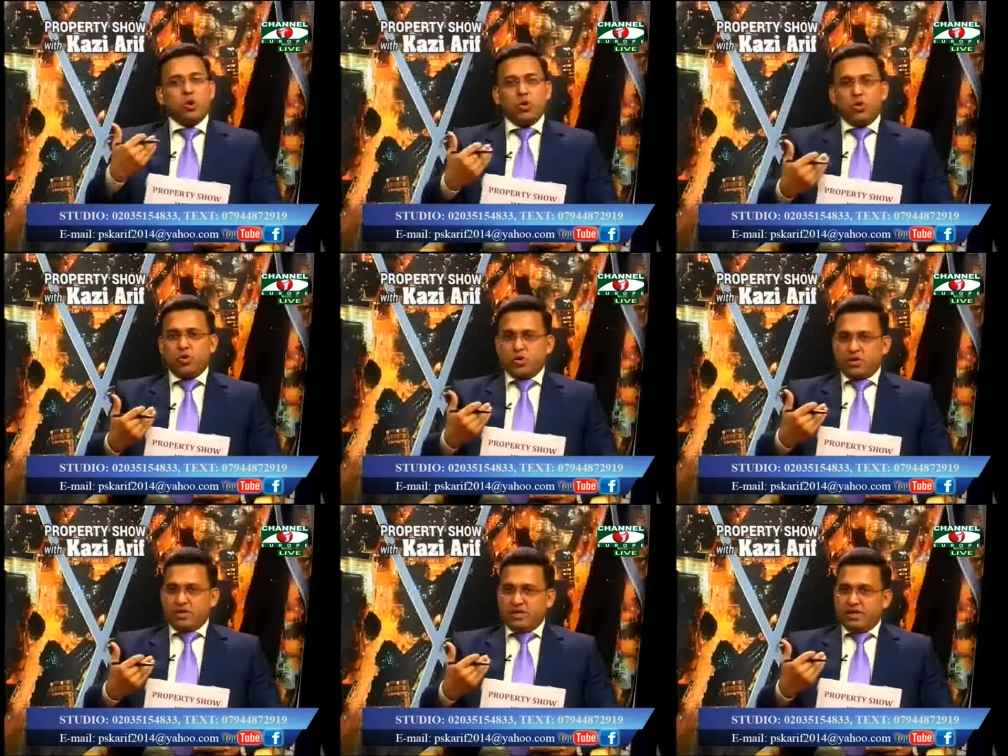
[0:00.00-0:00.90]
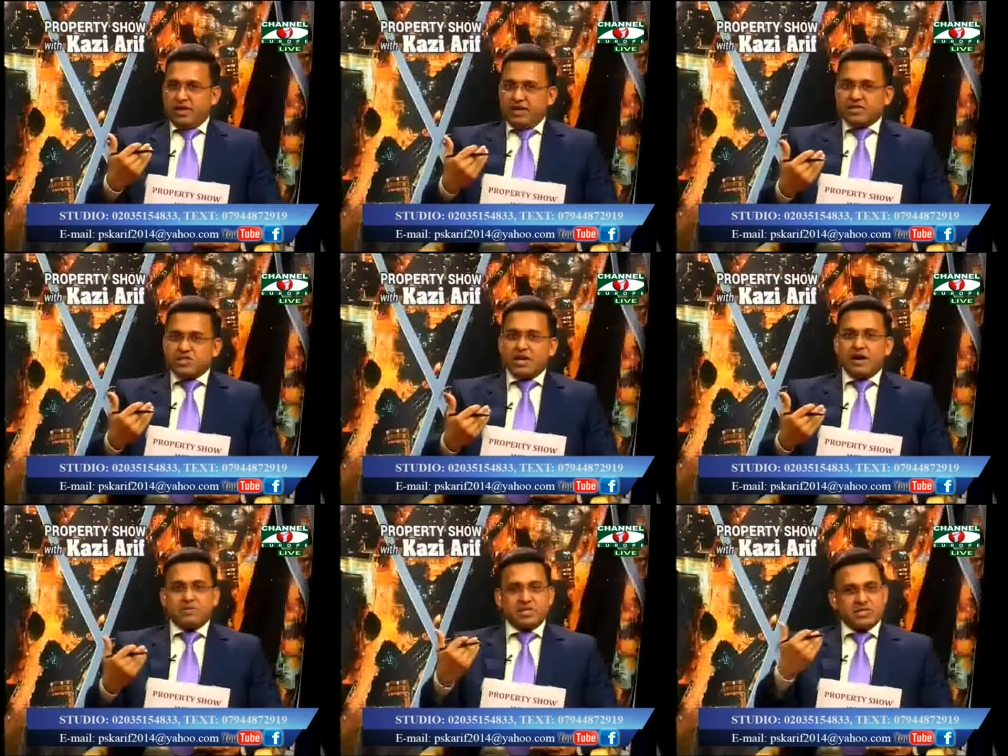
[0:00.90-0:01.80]
লোক এসে
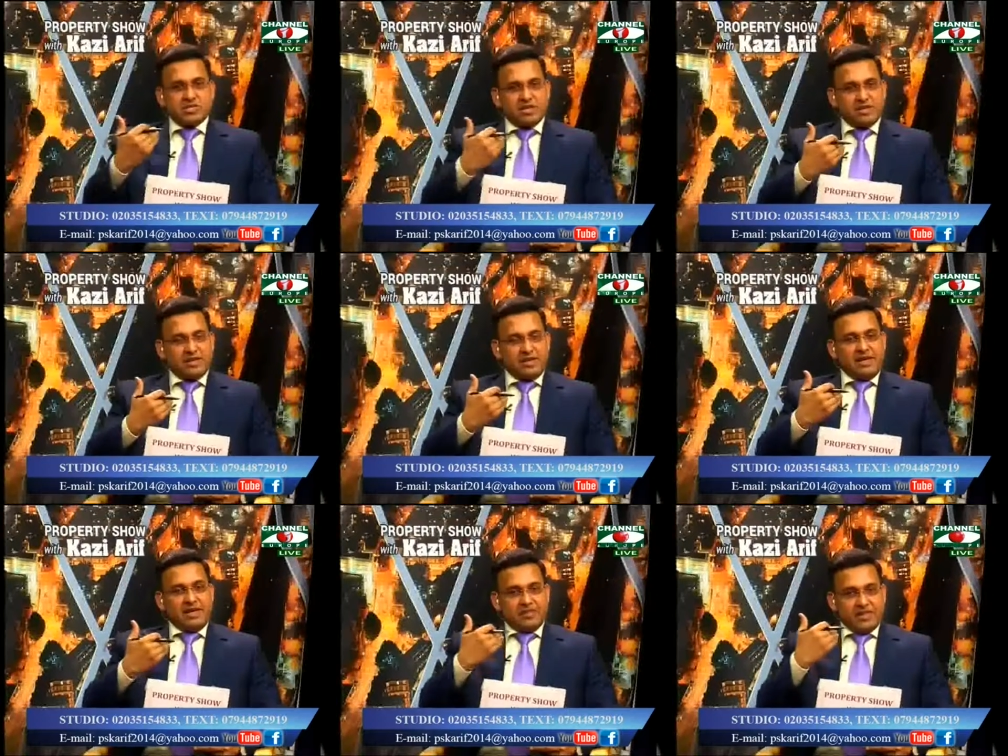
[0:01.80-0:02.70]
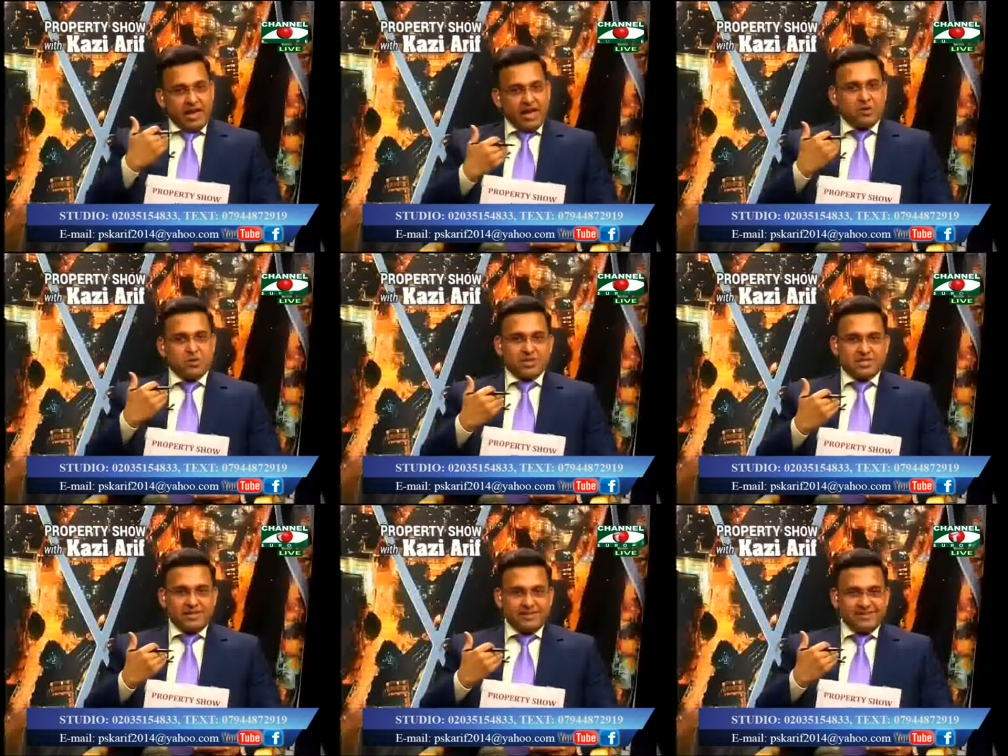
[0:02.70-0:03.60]
আমাদের সাথে দেখা করেছেন